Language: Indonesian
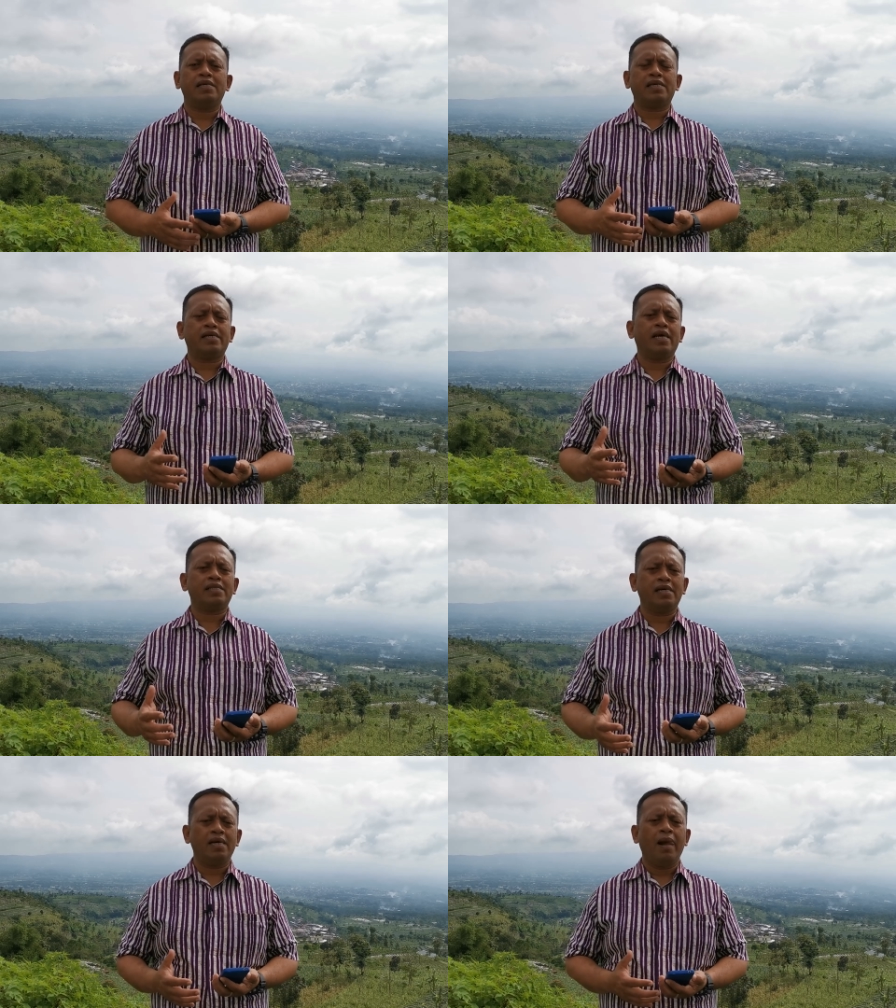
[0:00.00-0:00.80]
Karena
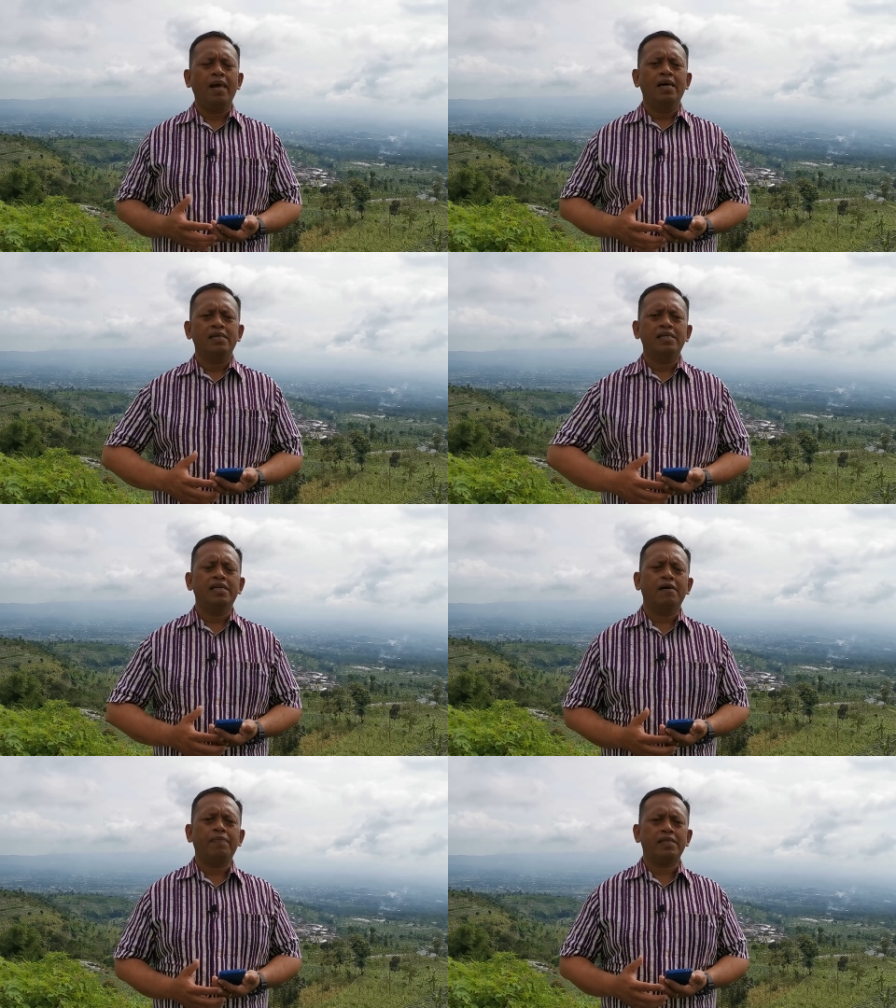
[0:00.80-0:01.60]
ternyata
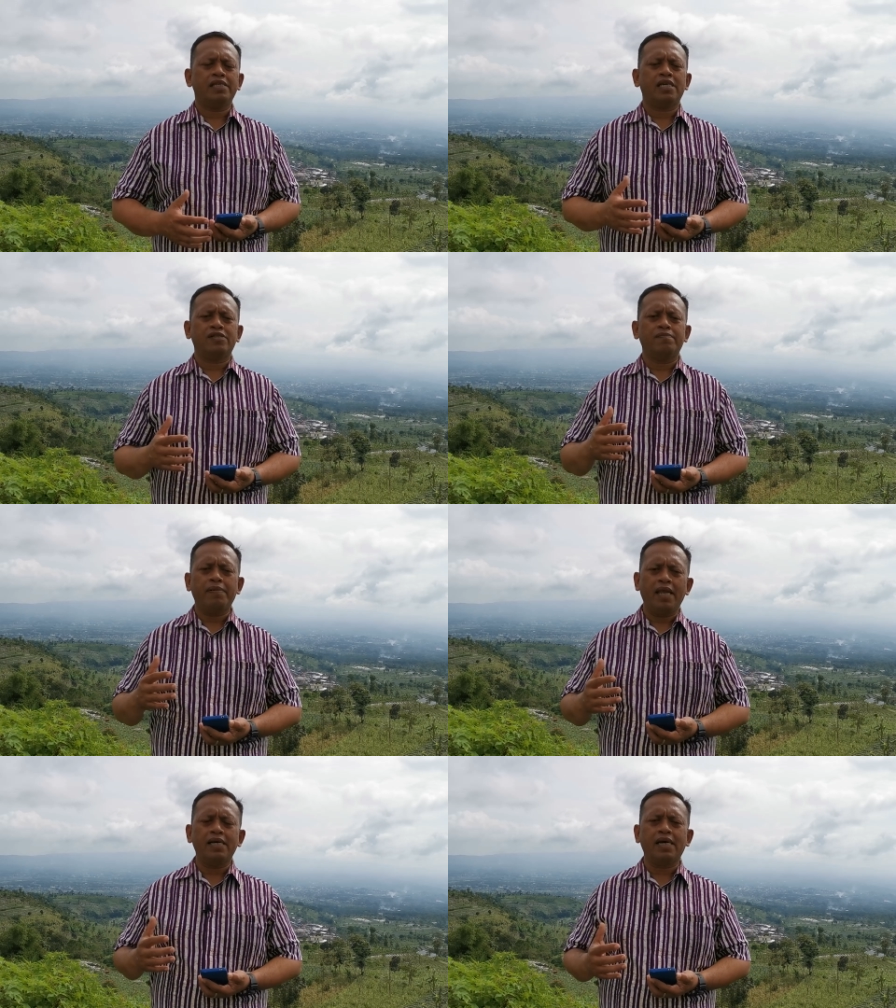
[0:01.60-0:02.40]
didapati
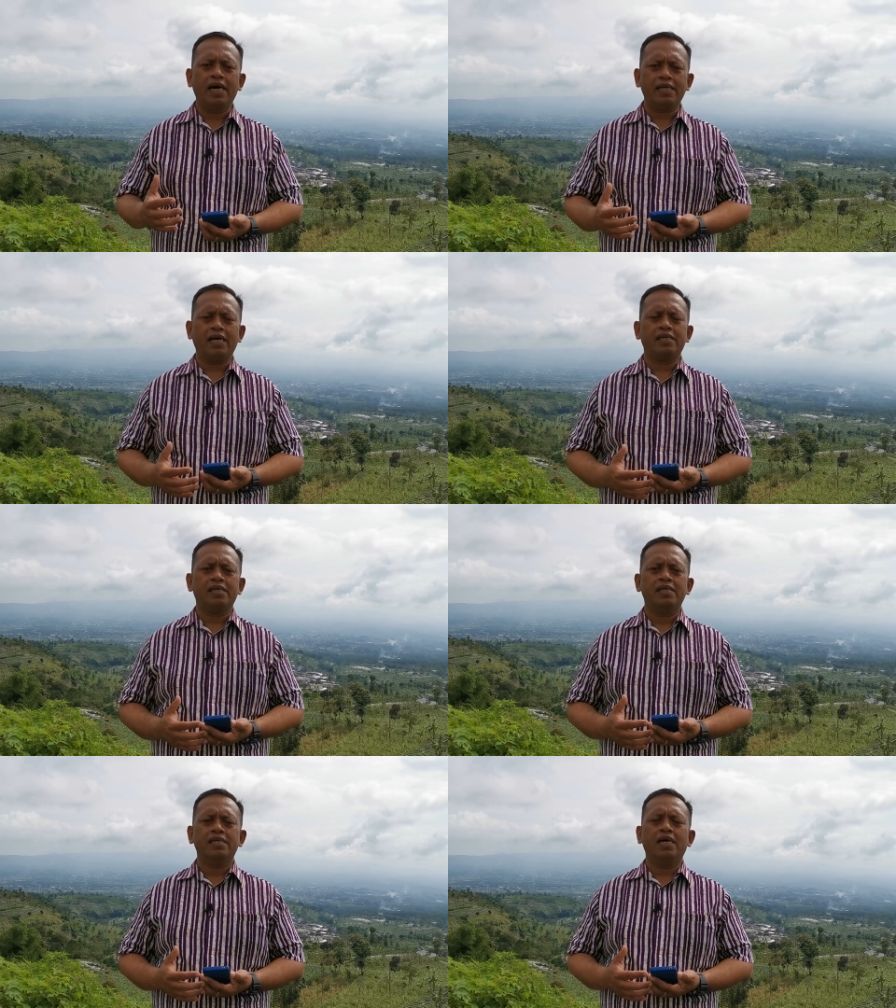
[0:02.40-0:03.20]
satu
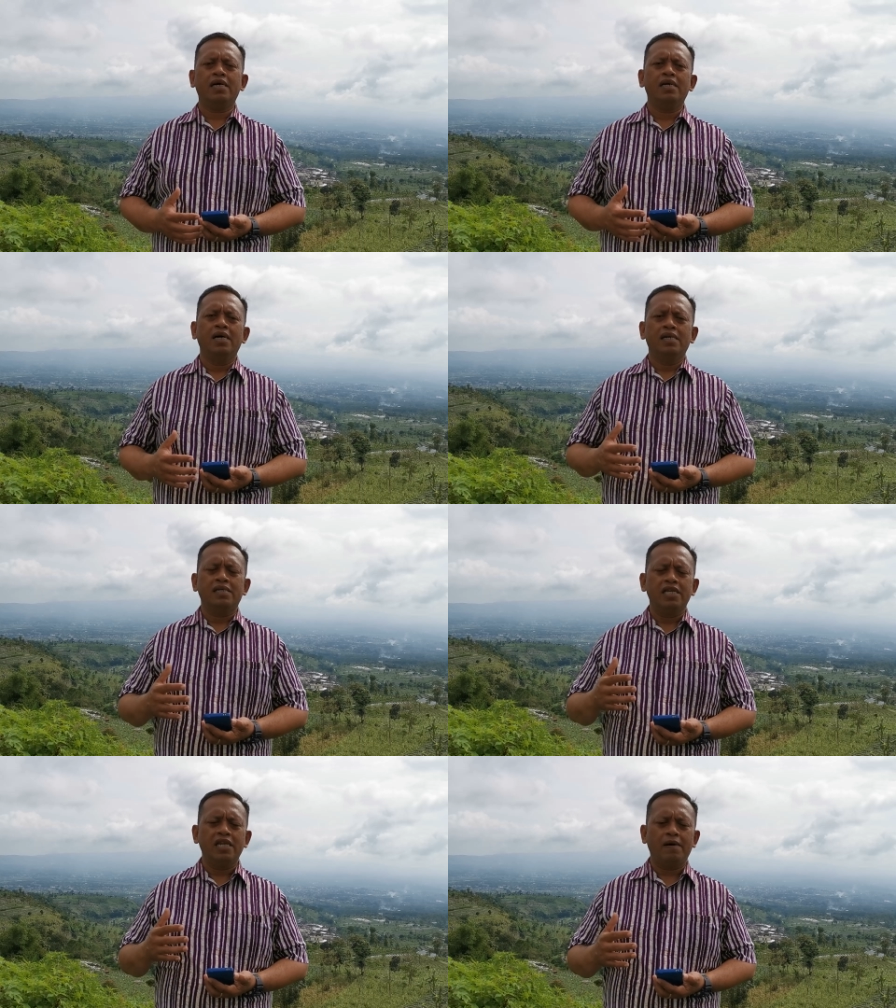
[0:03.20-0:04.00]
pelanggaran ya,
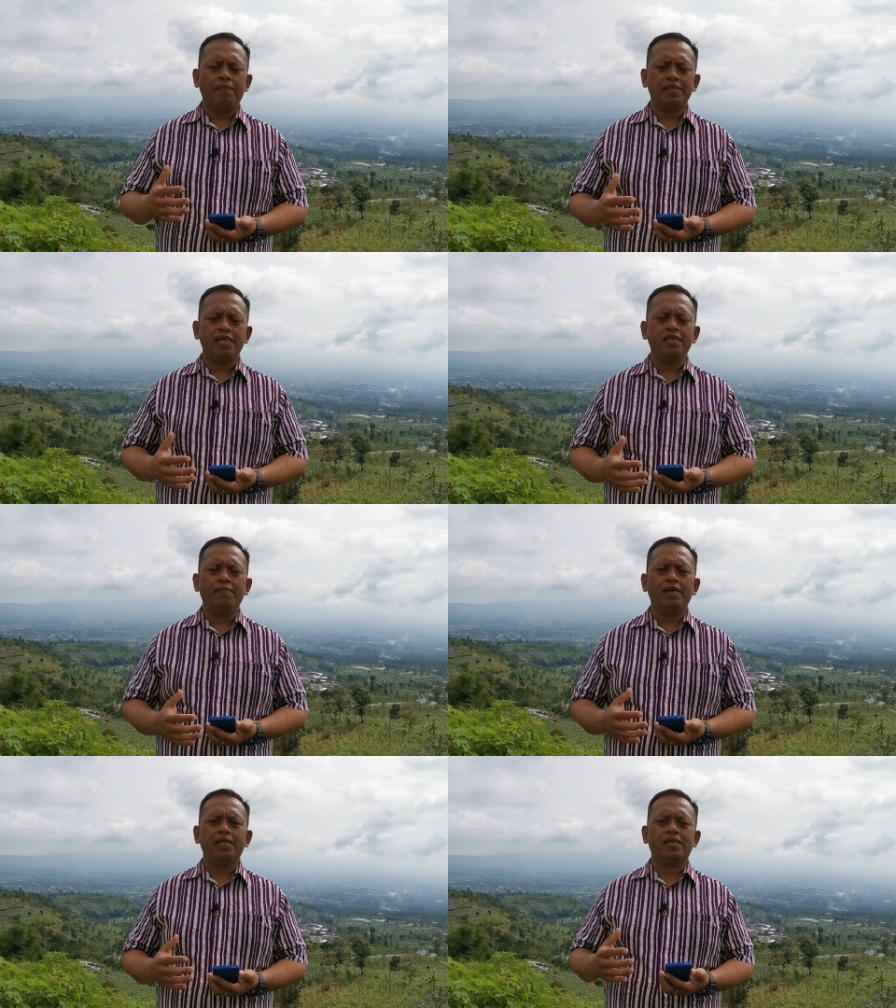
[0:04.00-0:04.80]
didapati
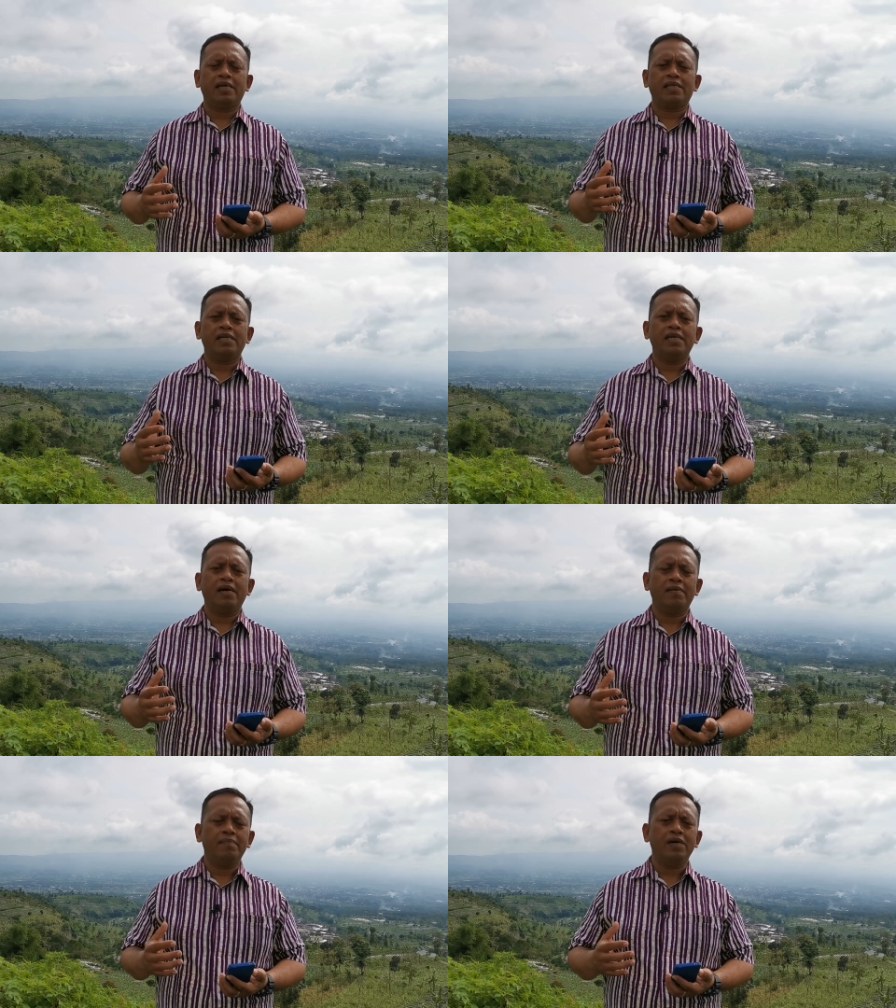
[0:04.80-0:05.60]
di mana ternyata
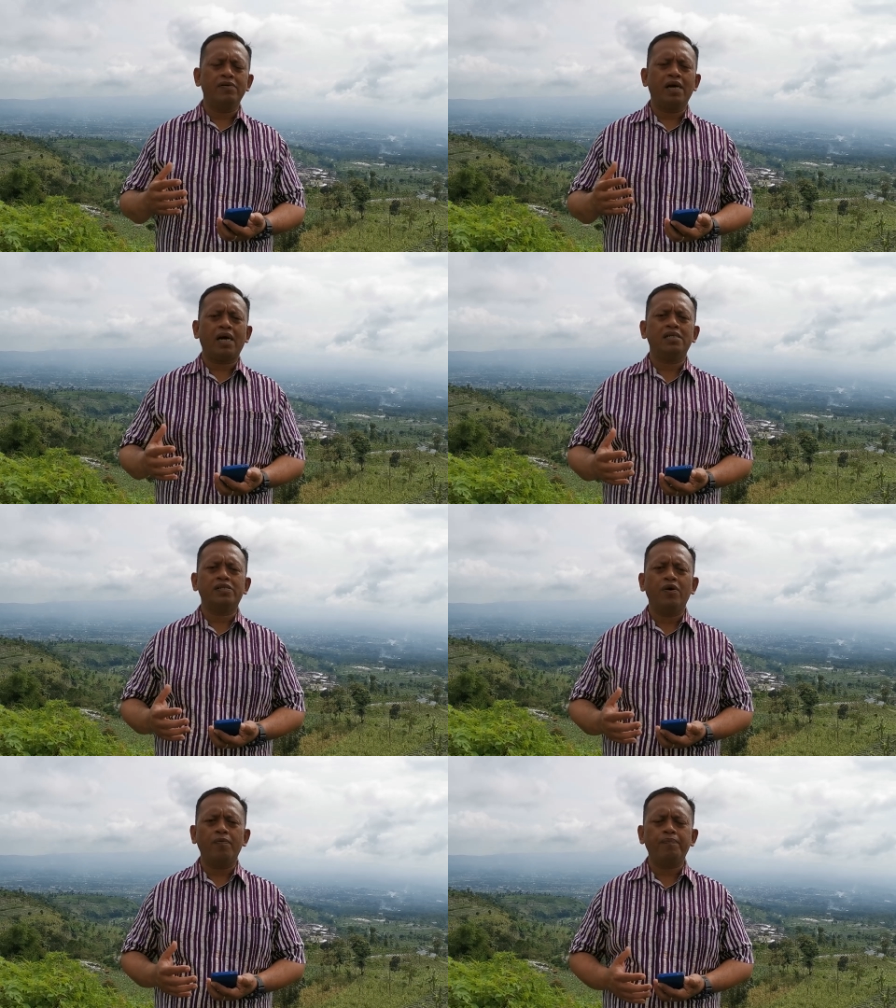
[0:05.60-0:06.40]
dia
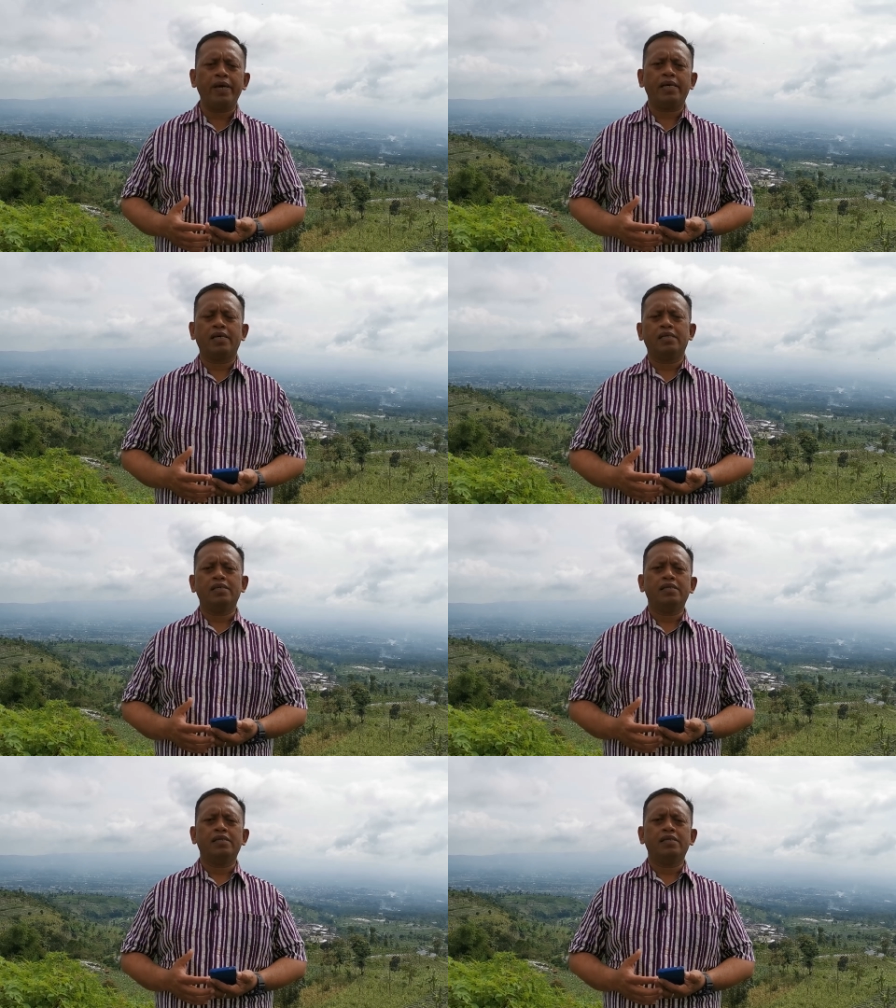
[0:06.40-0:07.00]
menggunakan doping.